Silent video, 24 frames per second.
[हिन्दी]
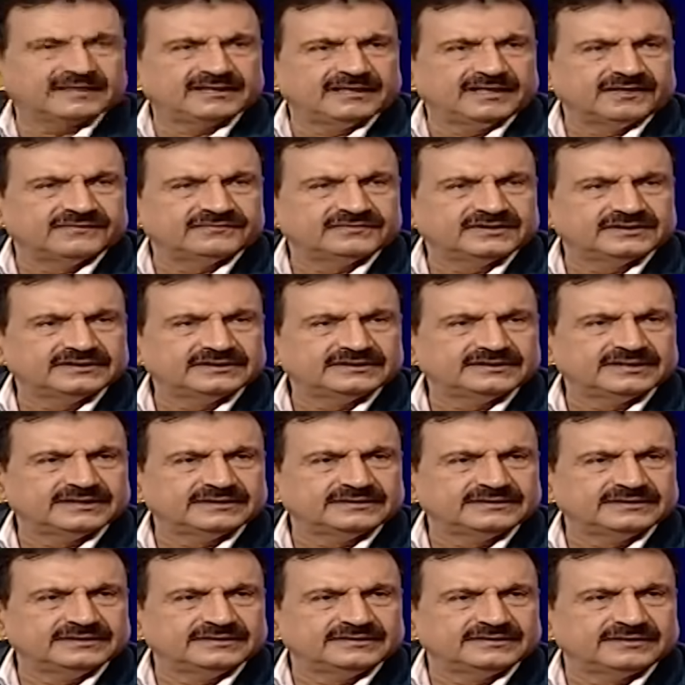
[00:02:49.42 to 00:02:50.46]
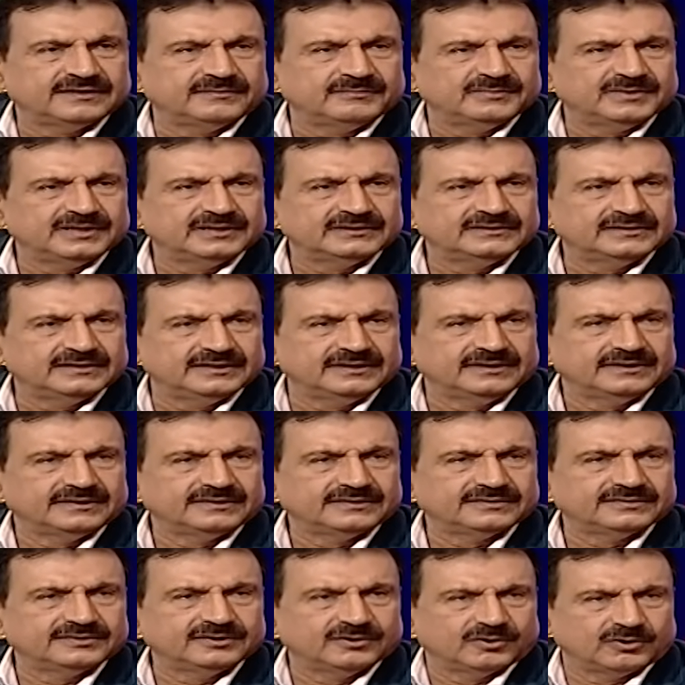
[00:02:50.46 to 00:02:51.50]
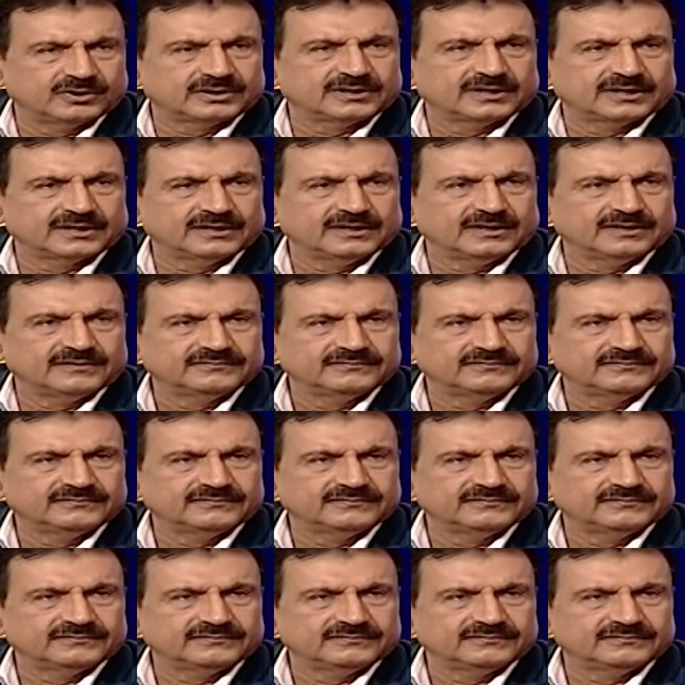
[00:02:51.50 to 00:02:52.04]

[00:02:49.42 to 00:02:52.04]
खिलाफ था ना शायद तीसरा मैच नहीं किसी और के किसी